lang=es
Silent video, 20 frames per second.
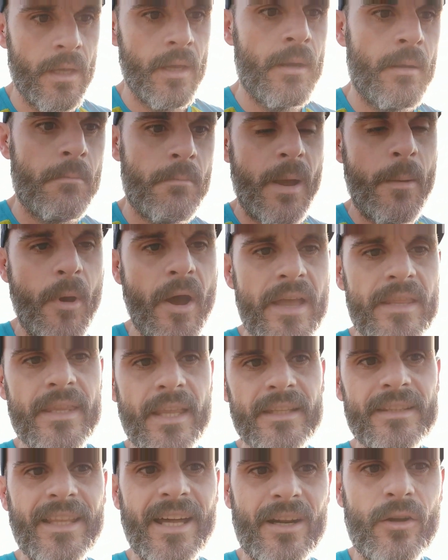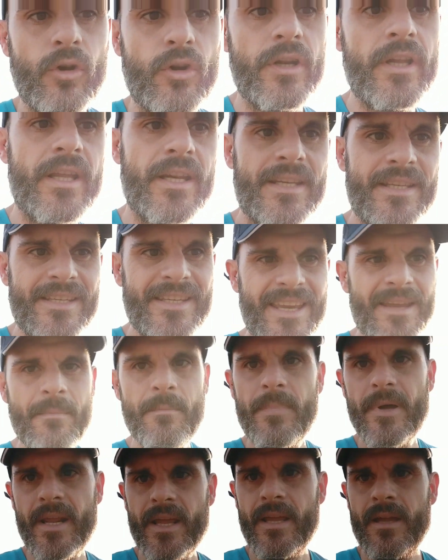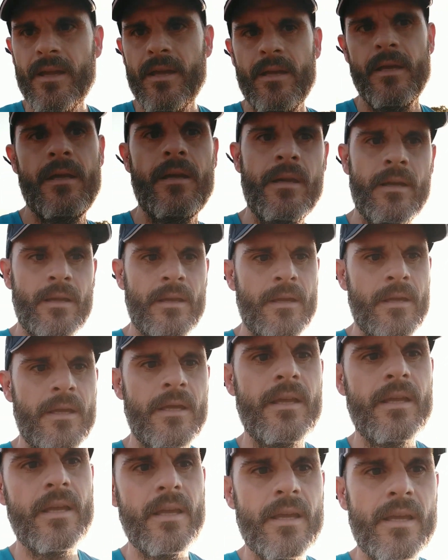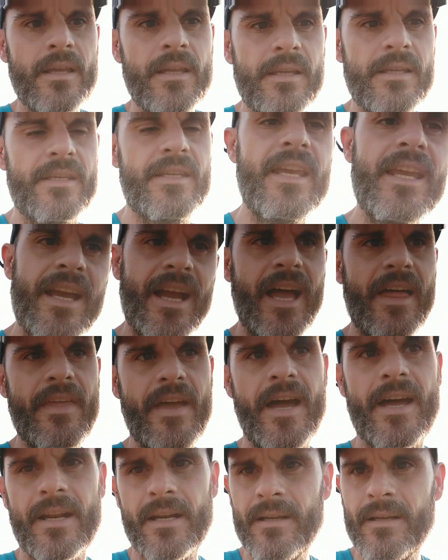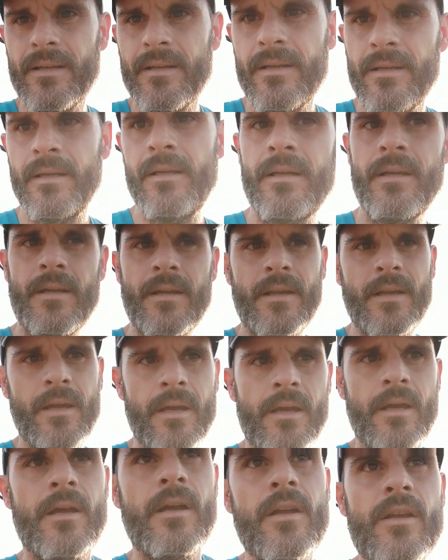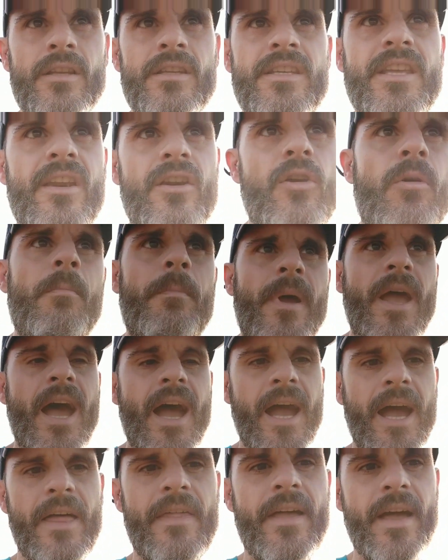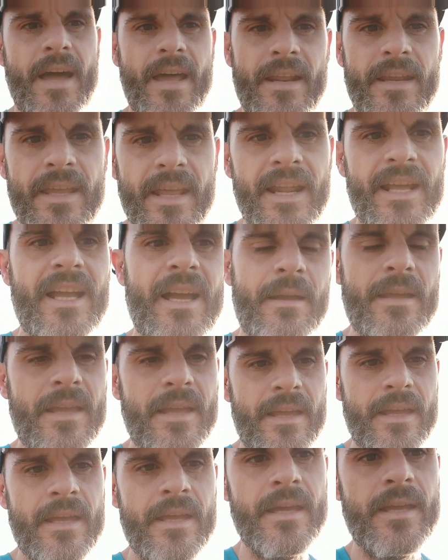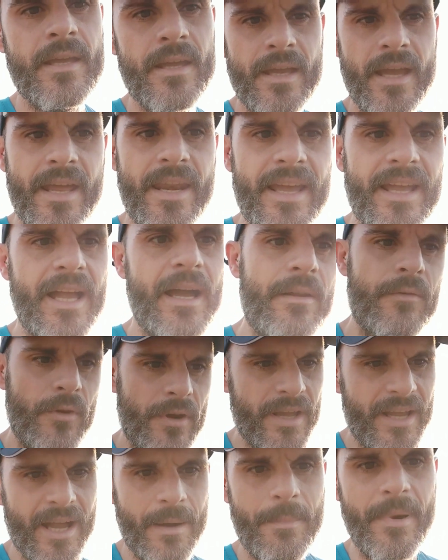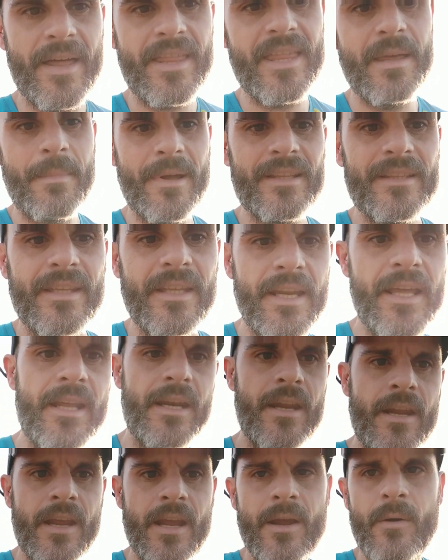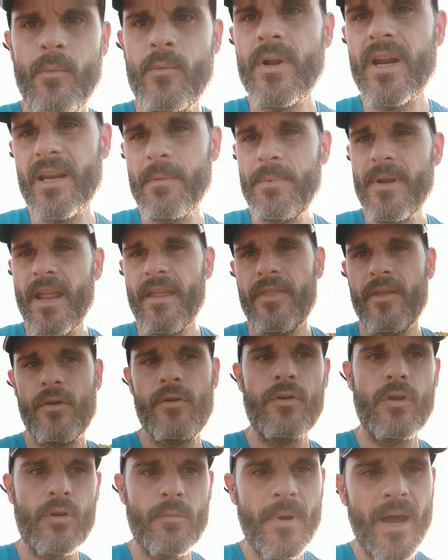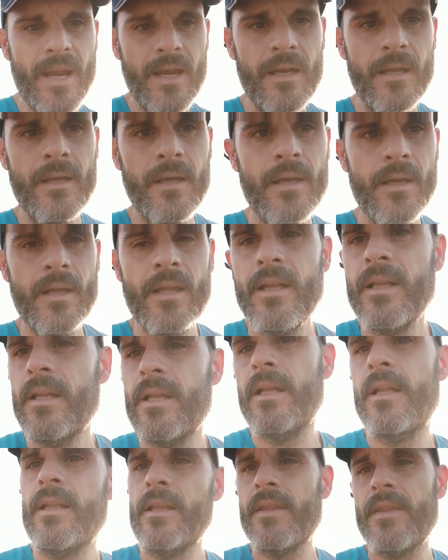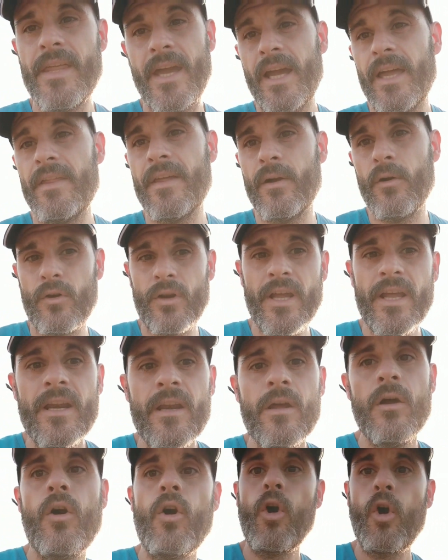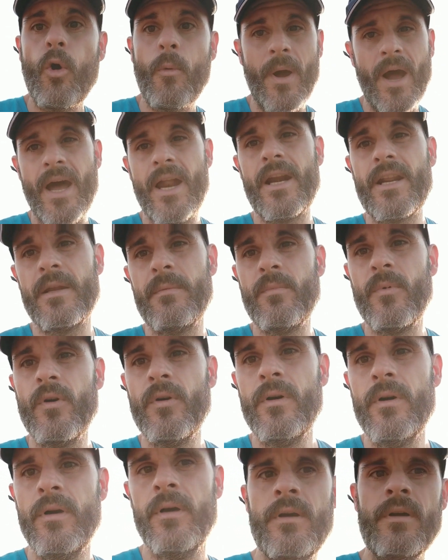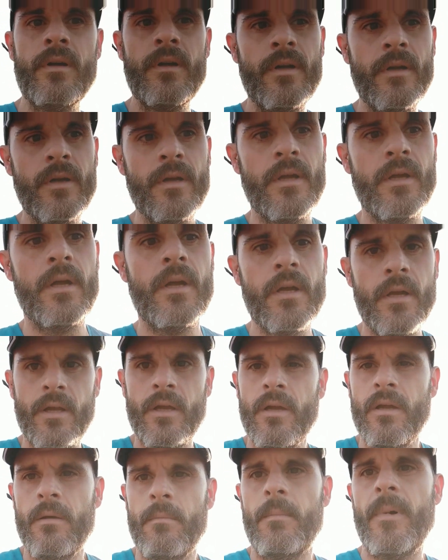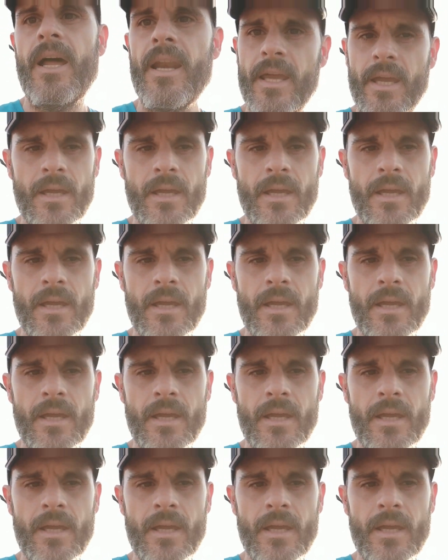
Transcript: Vamos a intentar correr siempre sin jadear. Si rompes a jadear y, eres, eres, no eres capaz de mantener una respiración normal, deja de correr o baja el ritmo. ¿Vale?